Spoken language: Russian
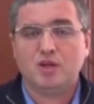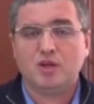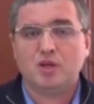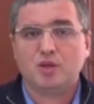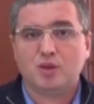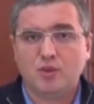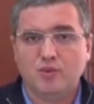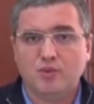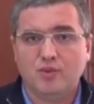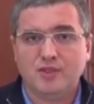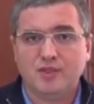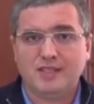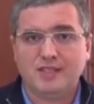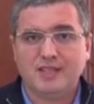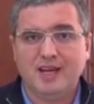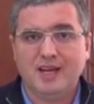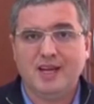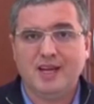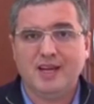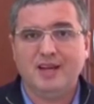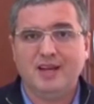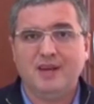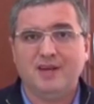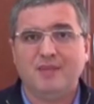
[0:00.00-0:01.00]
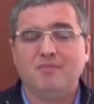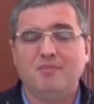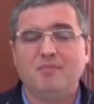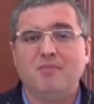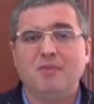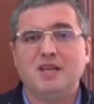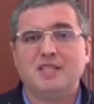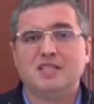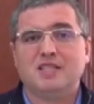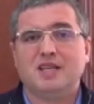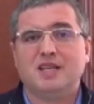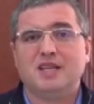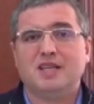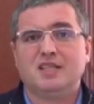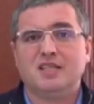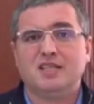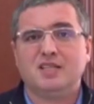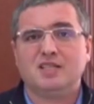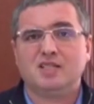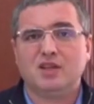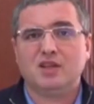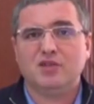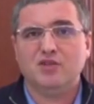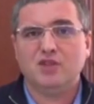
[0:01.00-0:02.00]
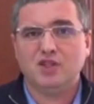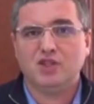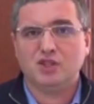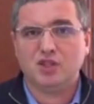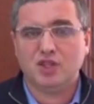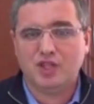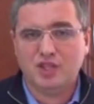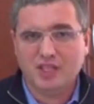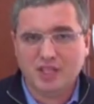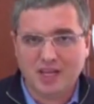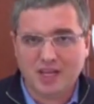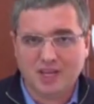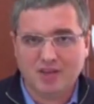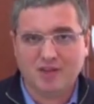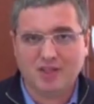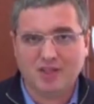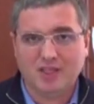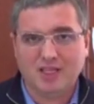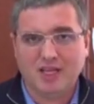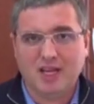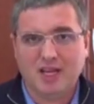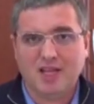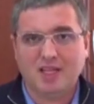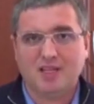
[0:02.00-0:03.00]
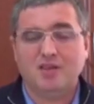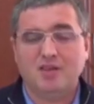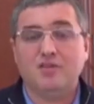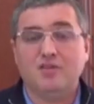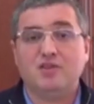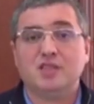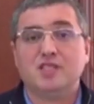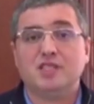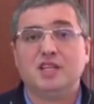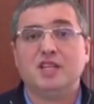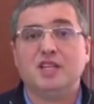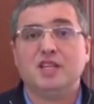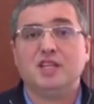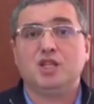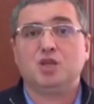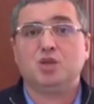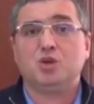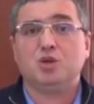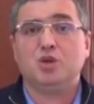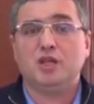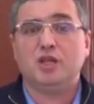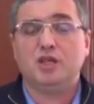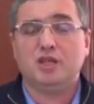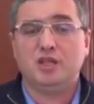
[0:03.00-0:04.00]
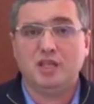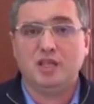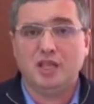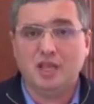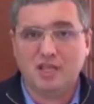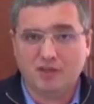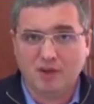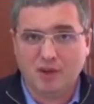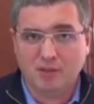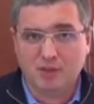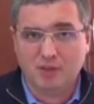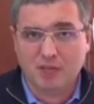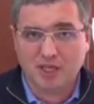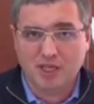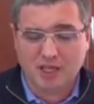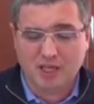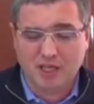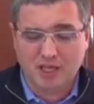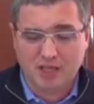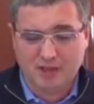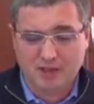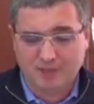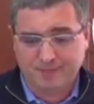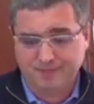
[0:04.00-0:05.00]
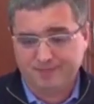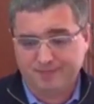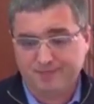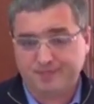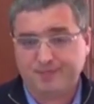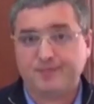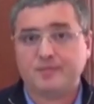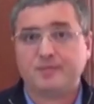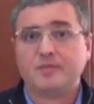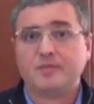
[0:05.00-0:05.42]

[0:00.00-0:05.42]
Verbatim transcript: Чтобы вы знали, масок катастрофически не хватает, вы знаете, что их нет в аптеках,